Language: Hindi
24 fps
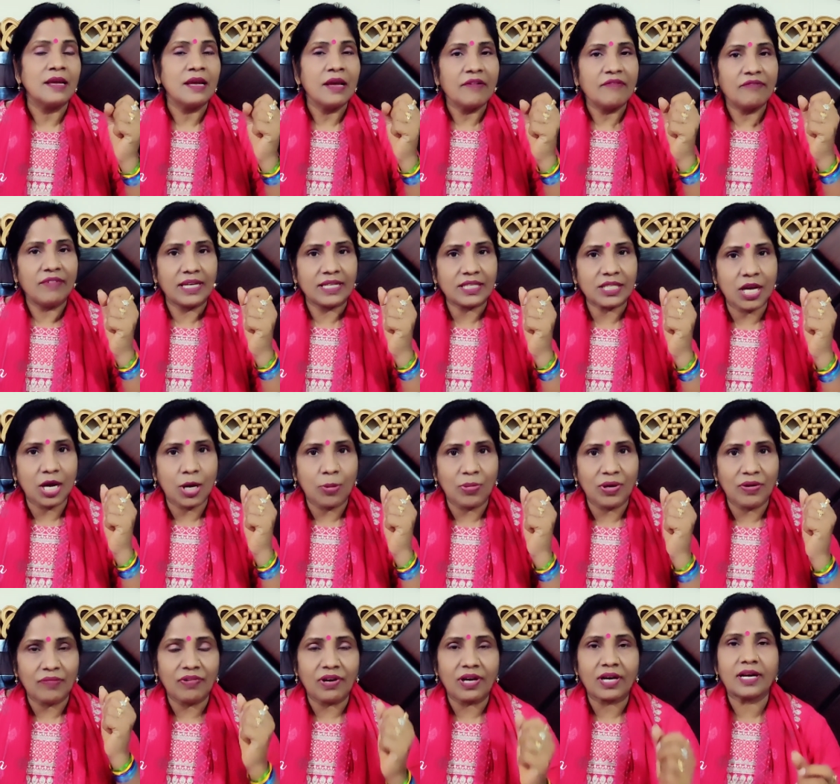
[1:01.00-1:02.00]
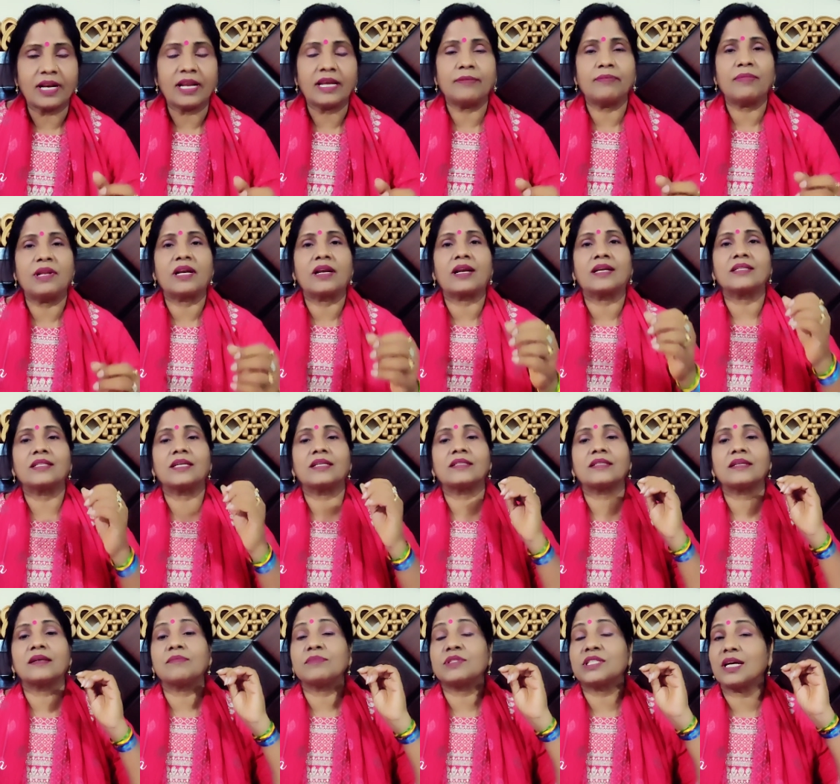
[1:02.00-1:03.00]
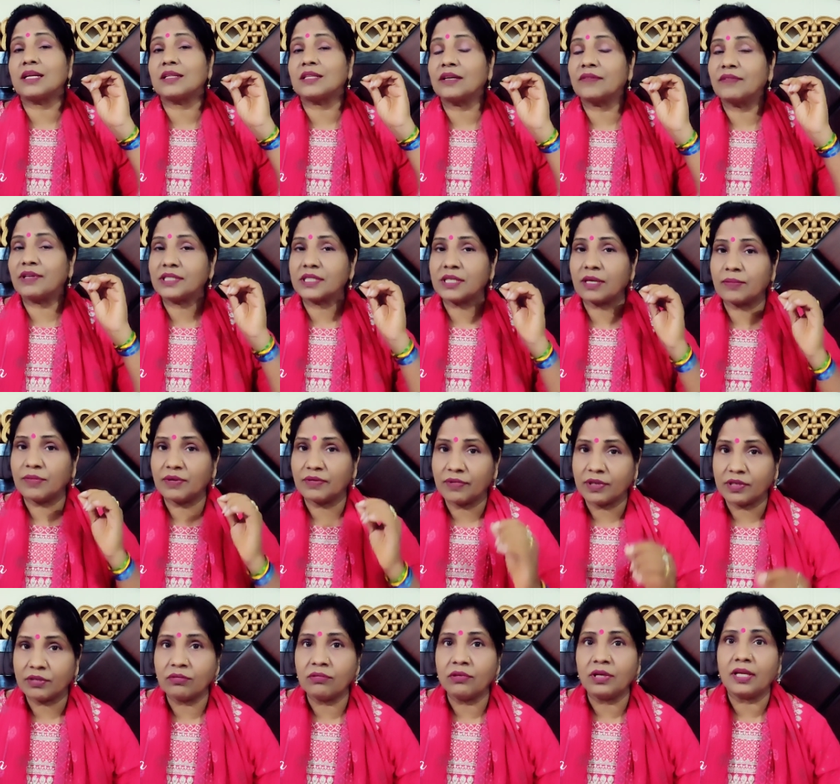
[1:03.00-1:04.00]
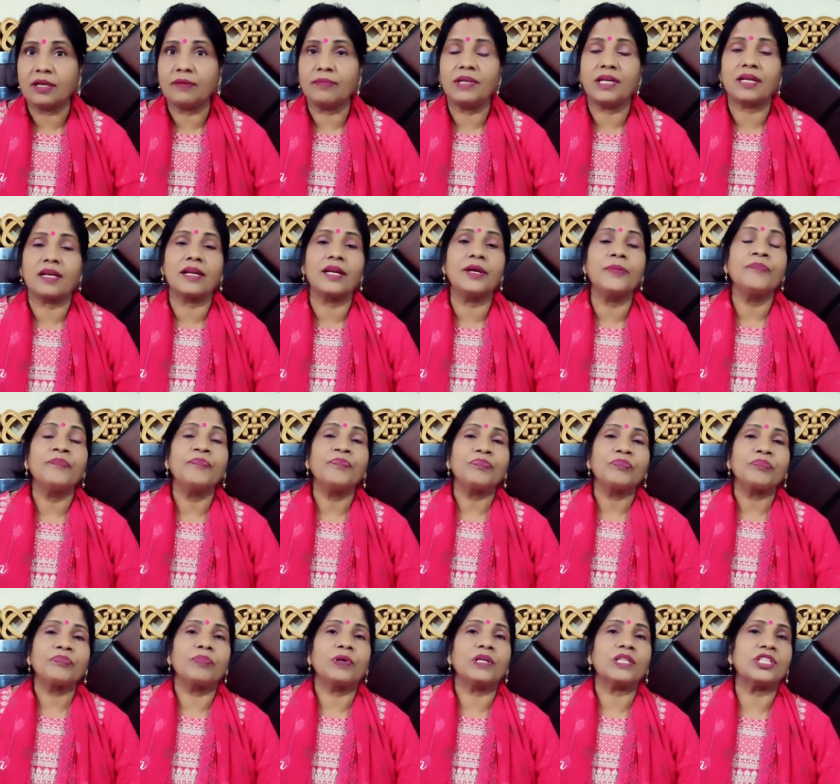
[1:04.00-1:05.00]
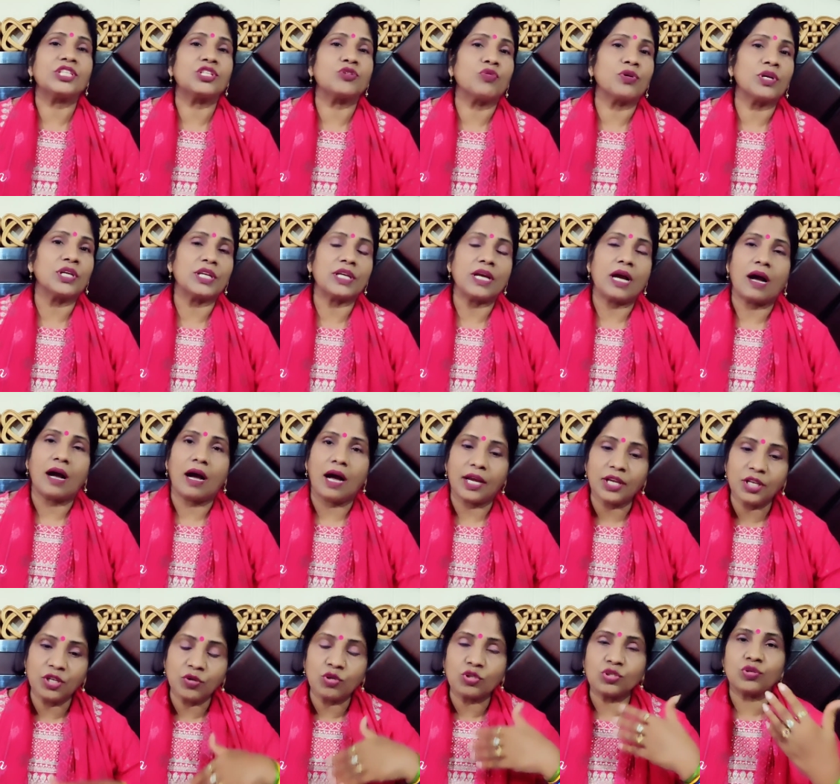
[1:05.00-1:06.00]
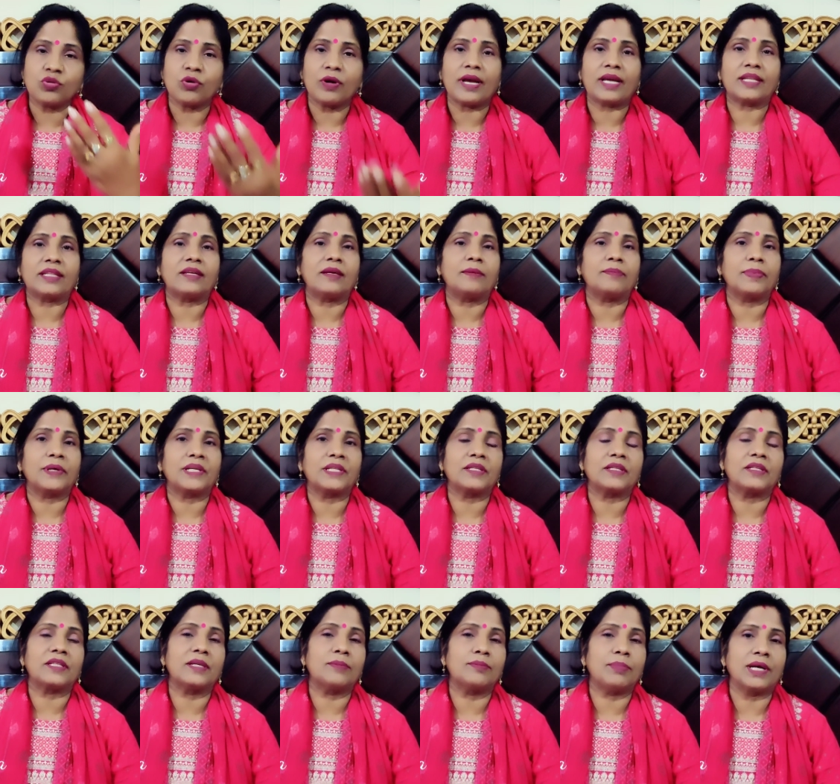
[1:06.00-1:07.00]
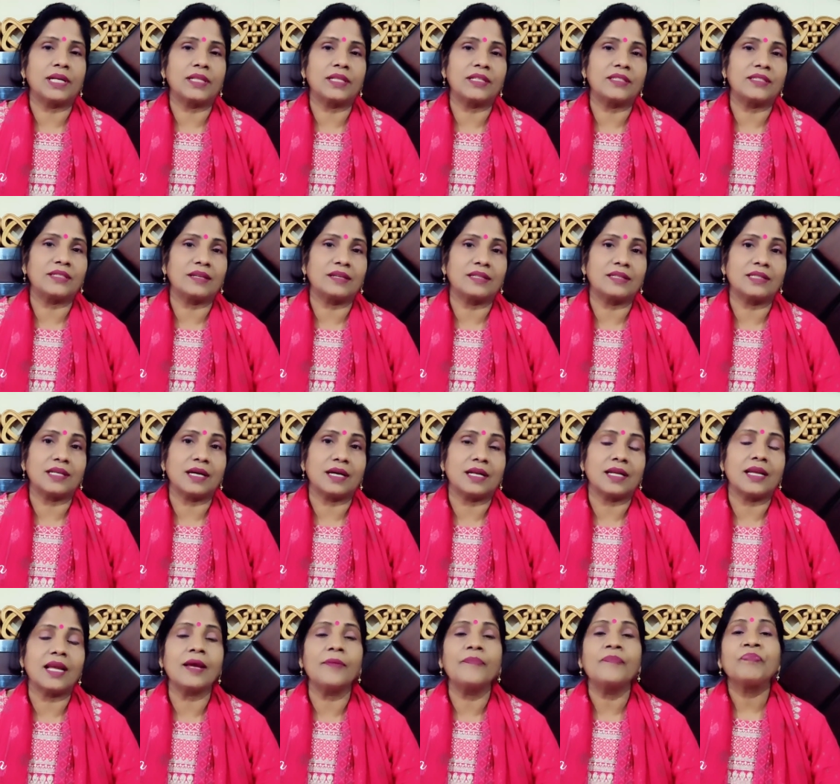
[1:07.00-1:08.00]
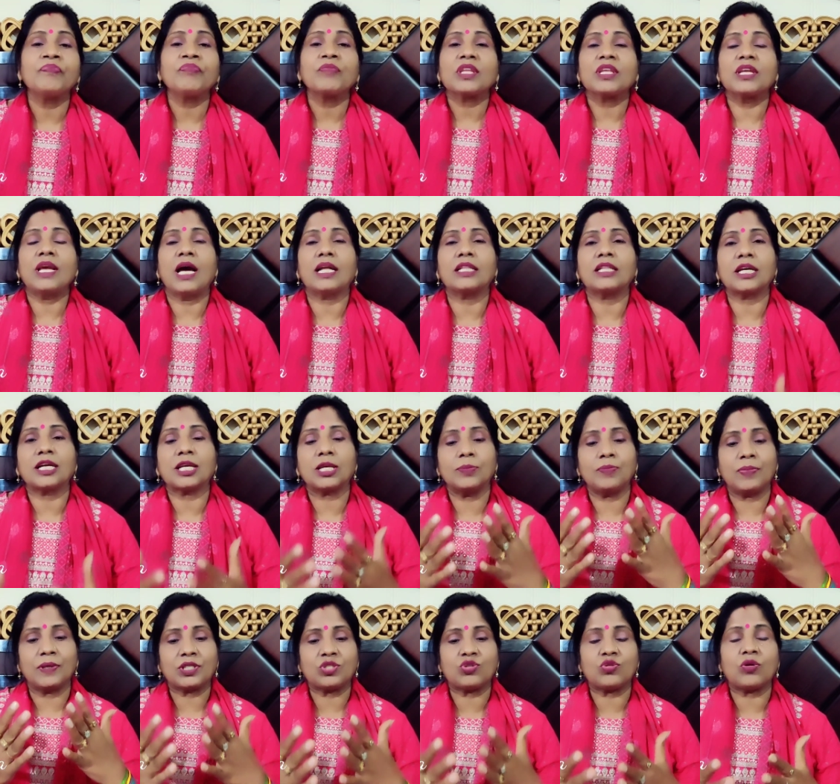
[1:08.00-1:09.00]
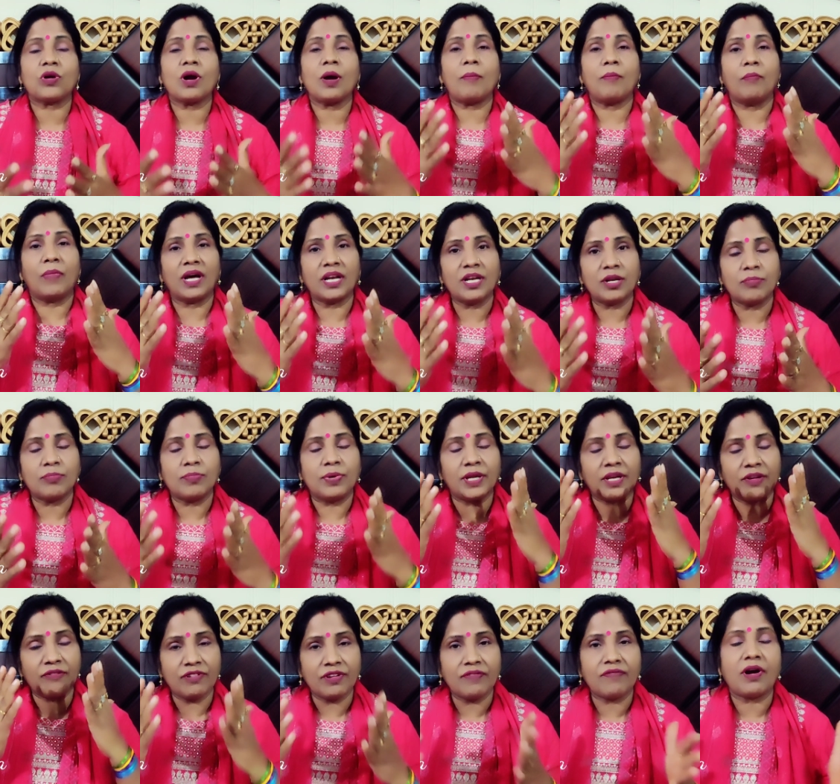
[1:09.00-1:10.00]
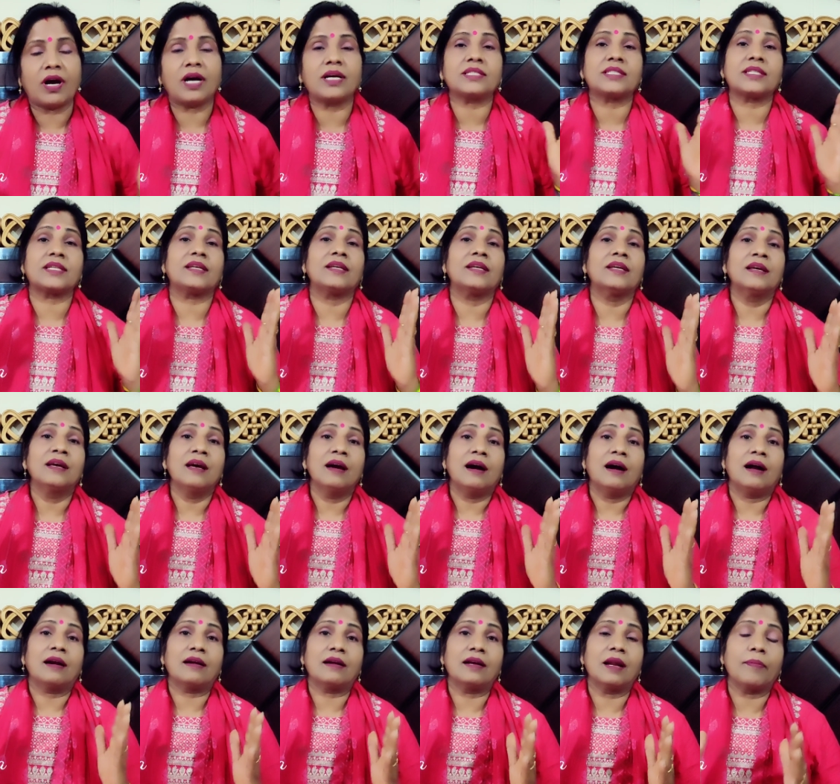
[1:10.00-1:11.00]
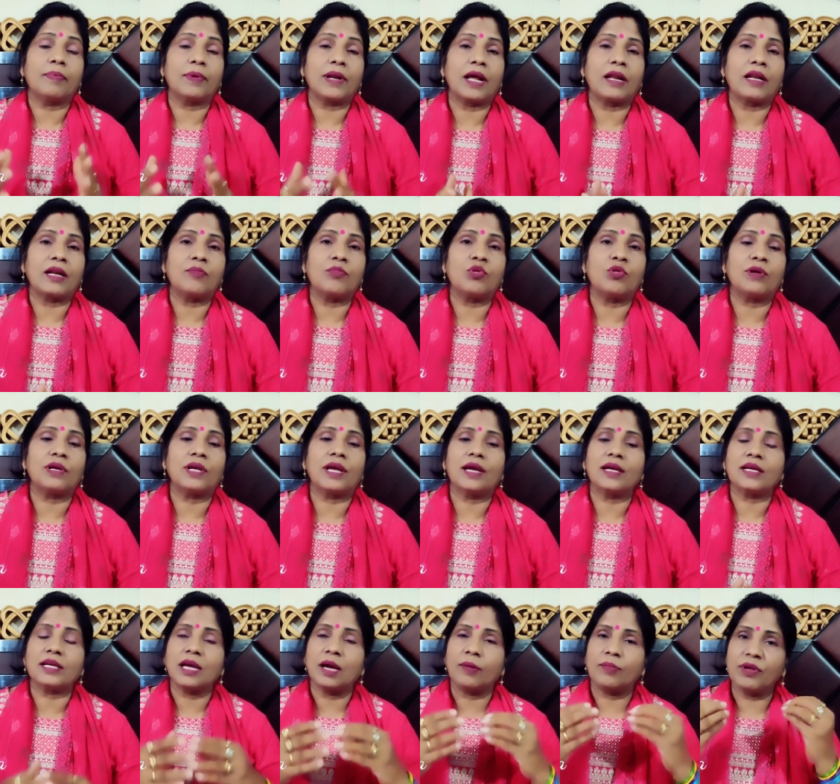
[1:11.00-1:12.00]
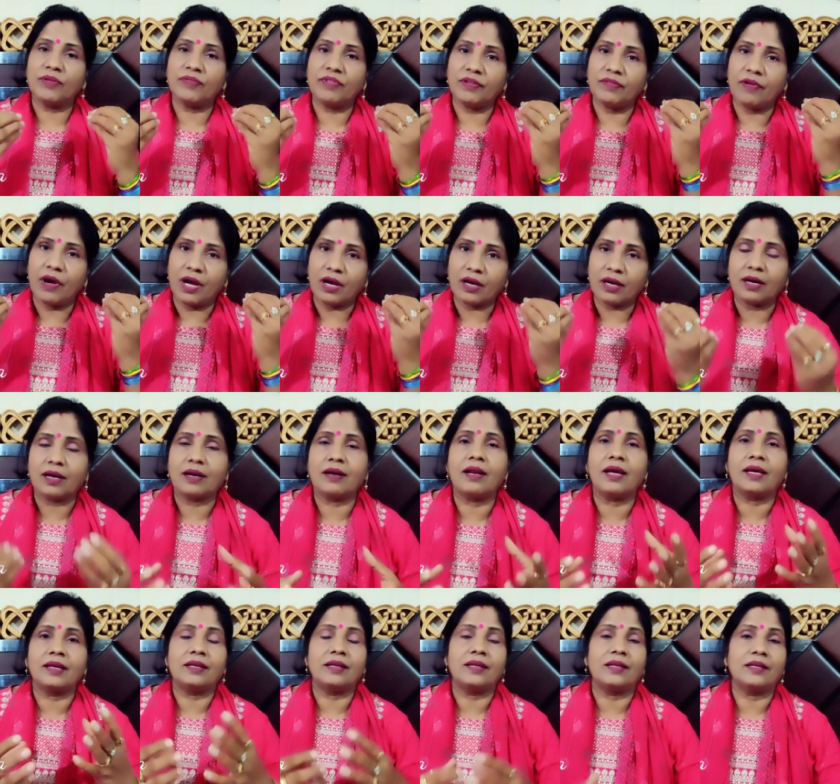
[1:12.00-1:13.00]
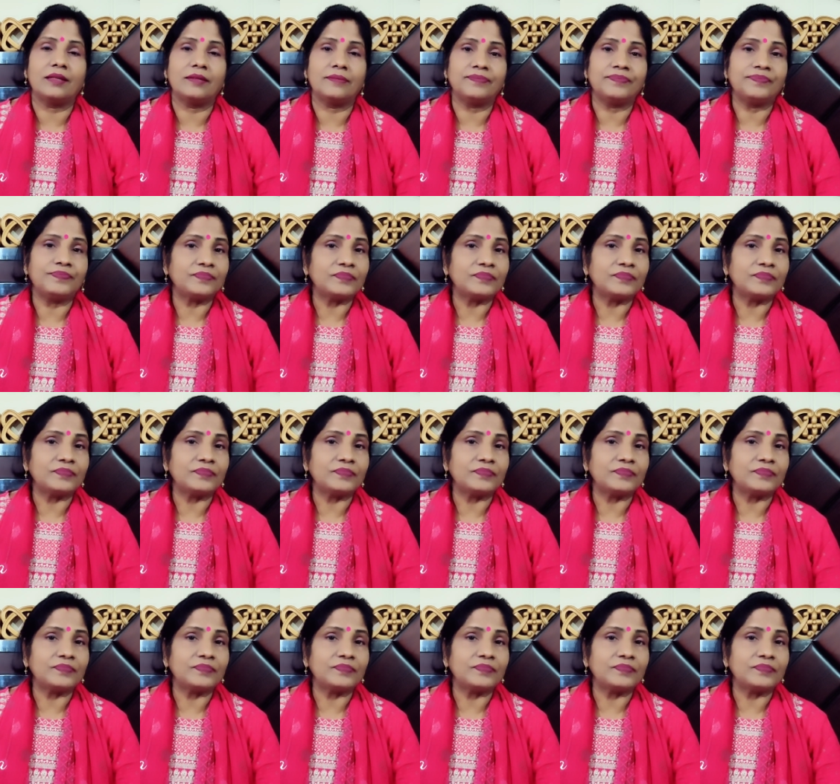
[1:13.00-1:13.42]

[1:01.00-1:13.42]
हैं वैसा हमें वर नहीं मिल रहा जैसे हम चाहते हैं वैसे हमें वधु नहीं मिल रही बच्चों की आयु जो है दिन प्रतिदिन बढ़ती चली जा रही है यहाँ तक कि बच्चों का मन भी विवाह से हटना प्रारंभ हो गया है कि हमें विवाह करना ही नहीं